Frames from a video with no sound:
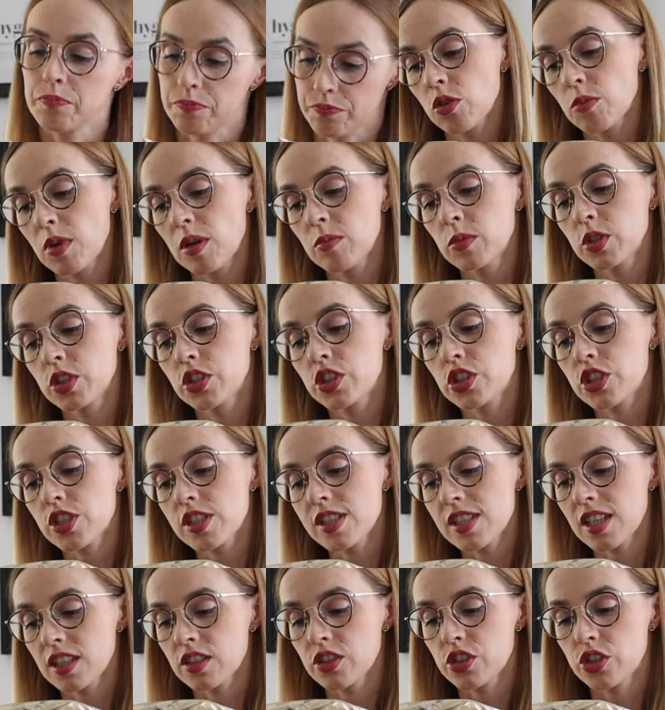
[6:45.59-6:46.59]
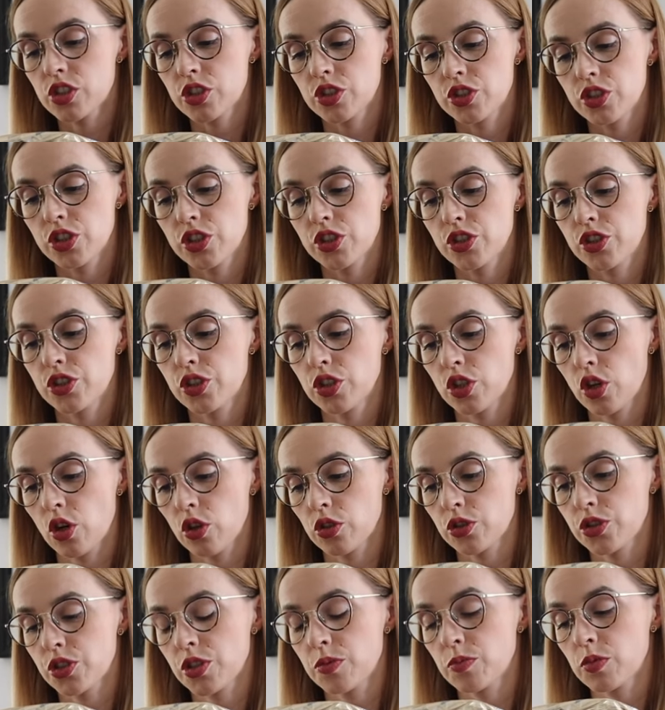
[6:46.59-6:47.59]
to mamy
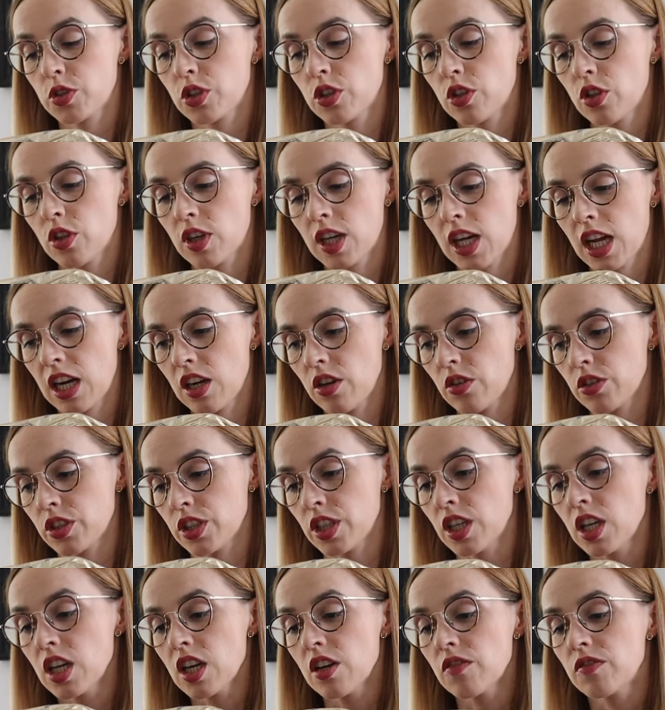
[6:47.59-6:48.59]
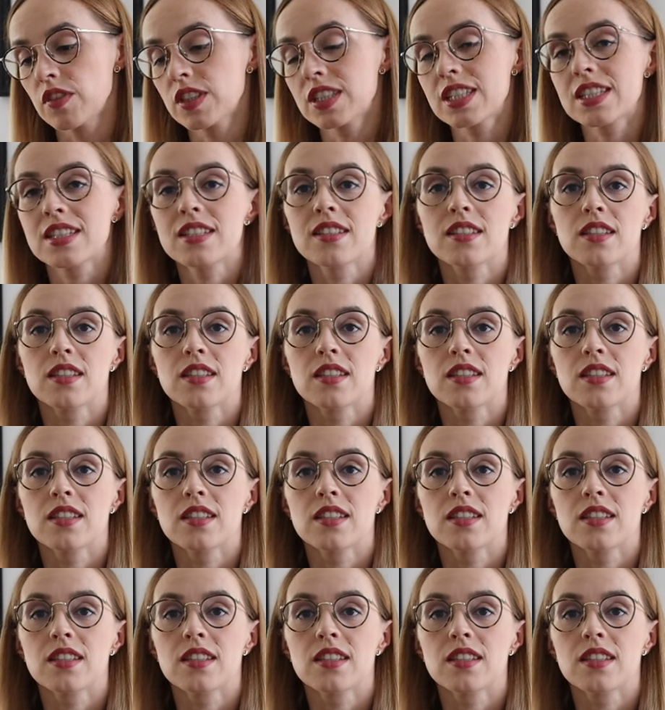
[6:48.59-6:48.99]
338 kilokalorii. Więc